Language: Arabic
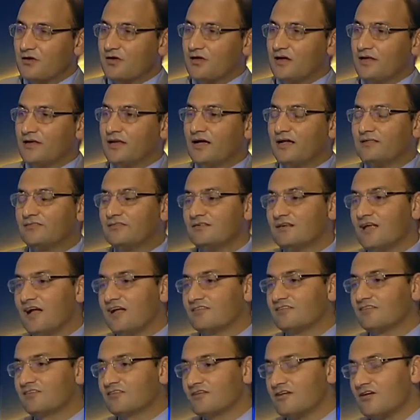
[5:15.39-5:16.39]
احنا عندنا
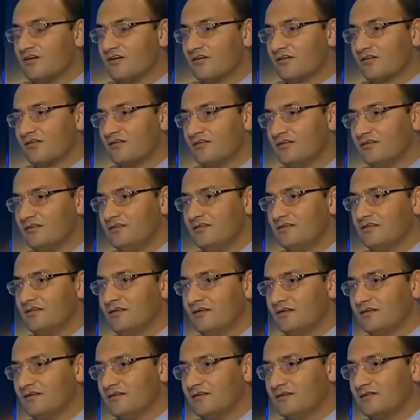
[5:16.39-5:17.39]
احتكار
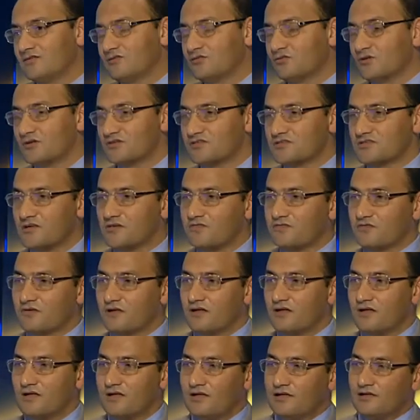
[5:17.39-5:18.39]
للذرة
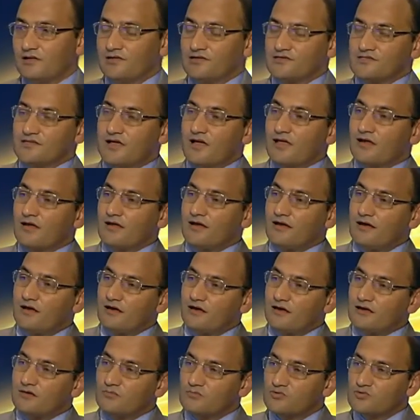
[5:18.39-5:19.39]
الصفراء
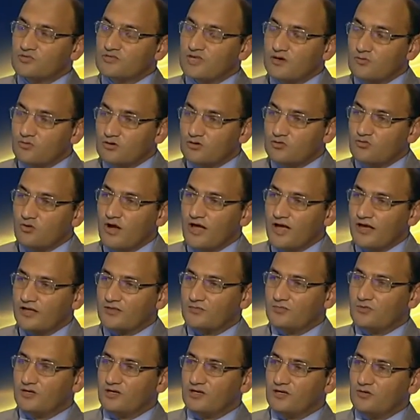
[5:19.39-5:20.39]
لصالح مستورد
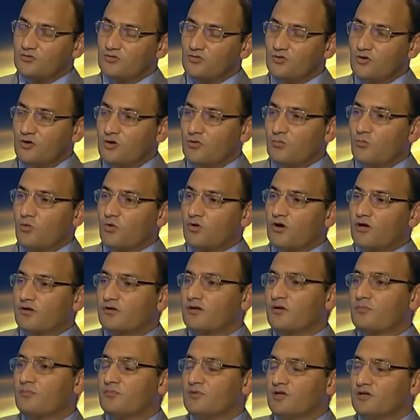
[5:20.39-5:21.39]
واحد بعينه
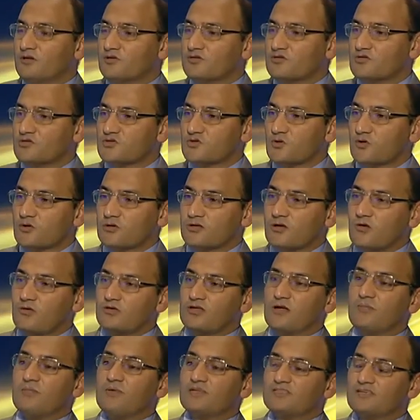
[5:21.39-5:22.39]
مقرب من السلطة
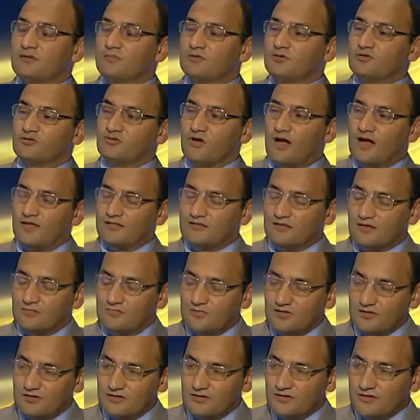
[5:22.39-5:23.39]
وتم تبرئته حتى
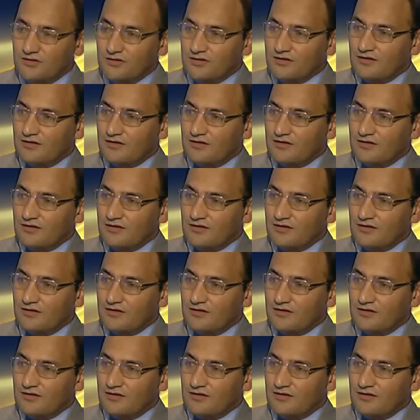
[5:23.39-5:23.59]
من